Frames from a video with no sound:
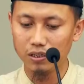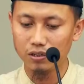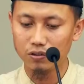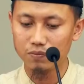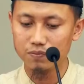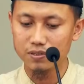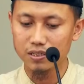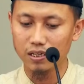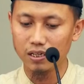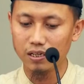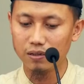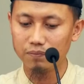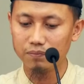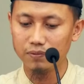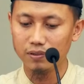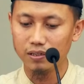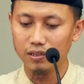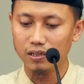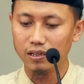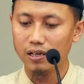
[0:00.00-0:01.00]

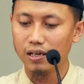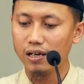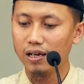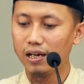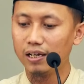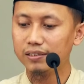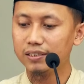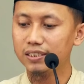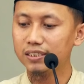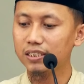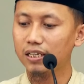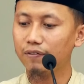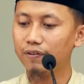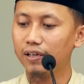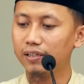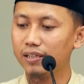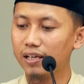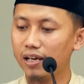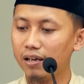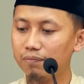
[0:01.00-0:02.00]
Waalaikumsalam. Hadis
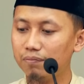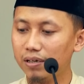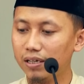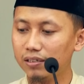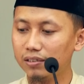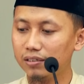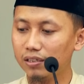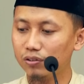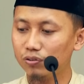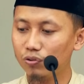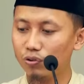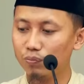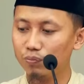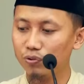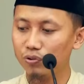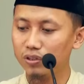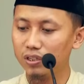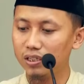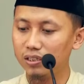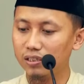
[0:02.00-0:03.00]
riwayat Ahmad dan
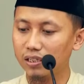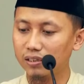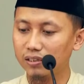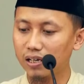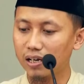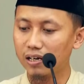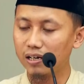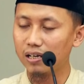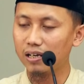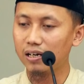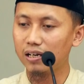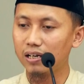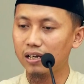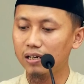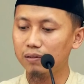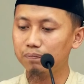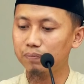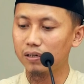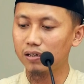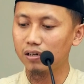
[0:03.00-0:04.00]
Turmudi tentang
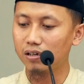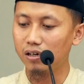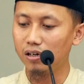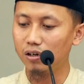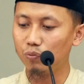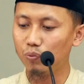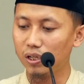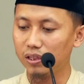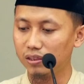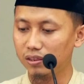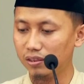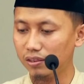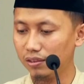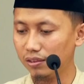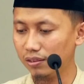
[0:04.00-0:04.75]
larangan berkhalwat.